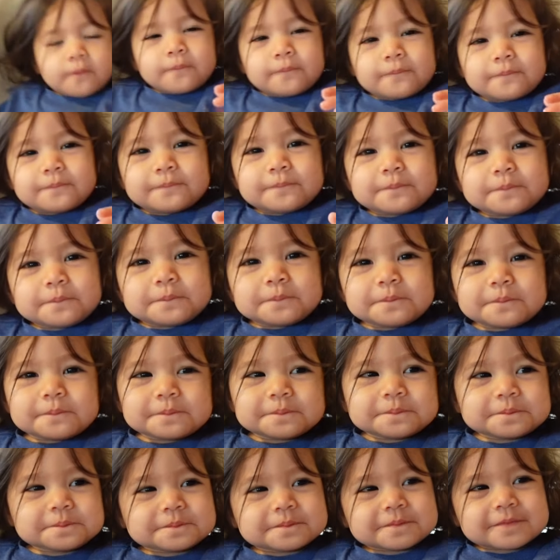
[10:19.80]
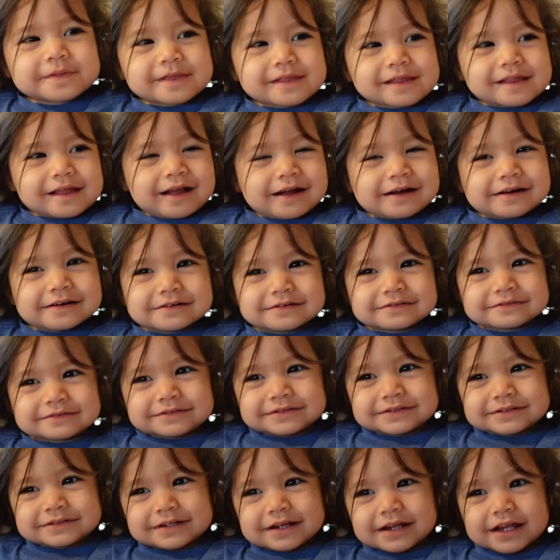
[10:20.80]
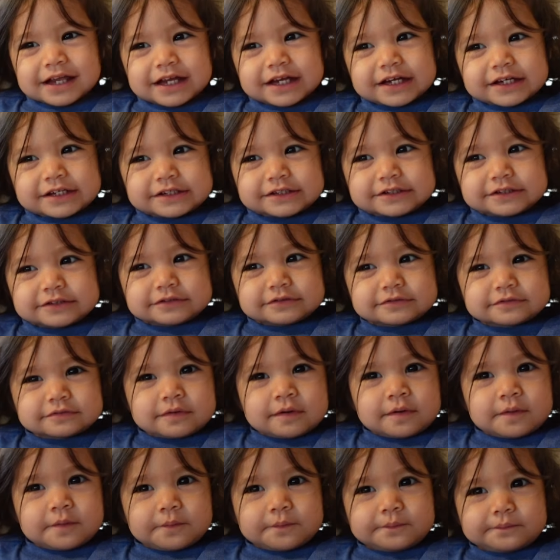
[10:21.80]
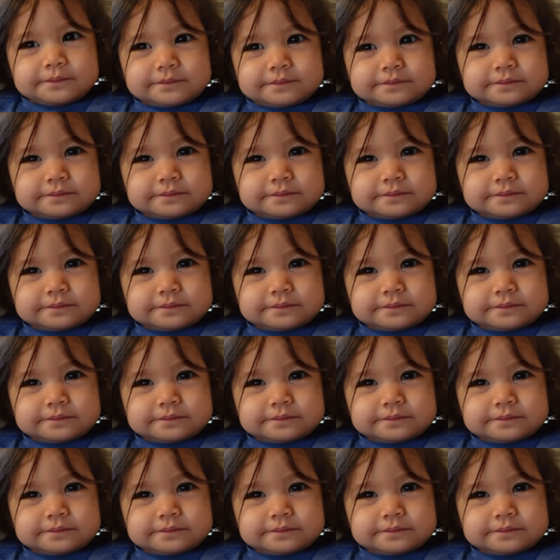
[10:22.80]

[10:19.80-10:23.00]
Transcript: Halo, Ruby, Ruby suka nasi.